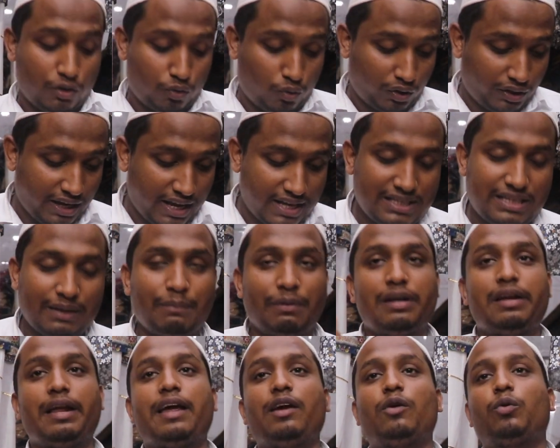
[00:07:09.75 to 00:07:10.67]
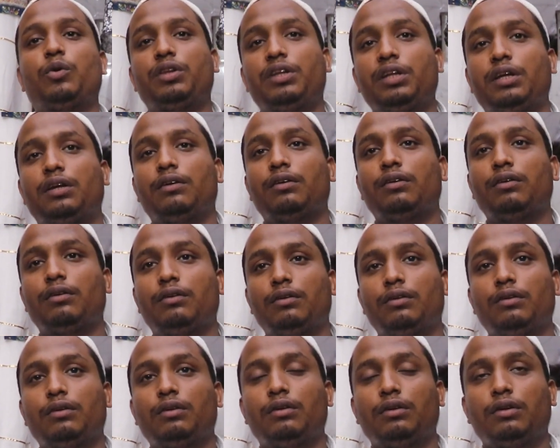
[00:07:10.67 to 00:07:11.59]
तो कैसे मिल जाएगी कुर्ती
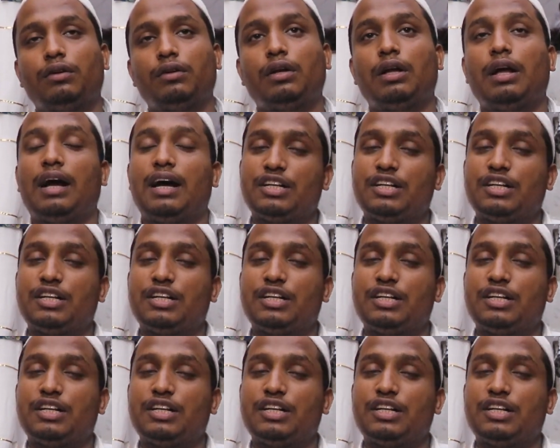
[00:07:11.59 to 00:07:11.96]
क्या बात है